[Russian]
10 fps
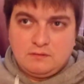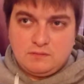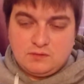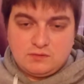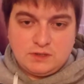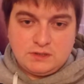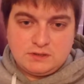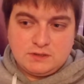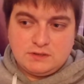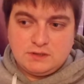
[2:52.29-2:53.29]
минут
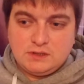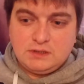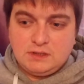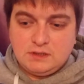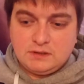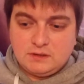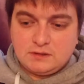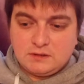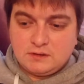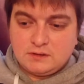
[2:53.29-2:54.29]
30, и
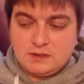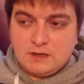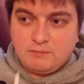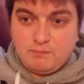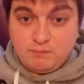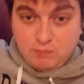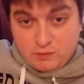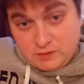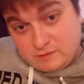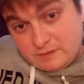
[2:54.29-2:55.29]
э, я
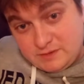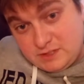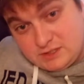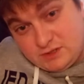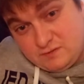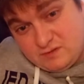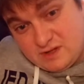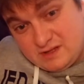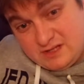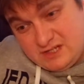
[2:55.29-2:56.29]
понял вообще, с чего
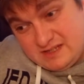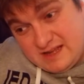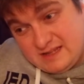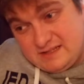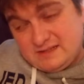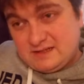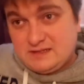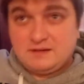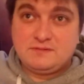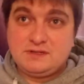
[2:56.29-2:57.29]
надо начинать на
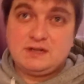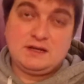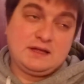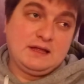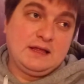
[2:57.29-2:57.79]
самом деле.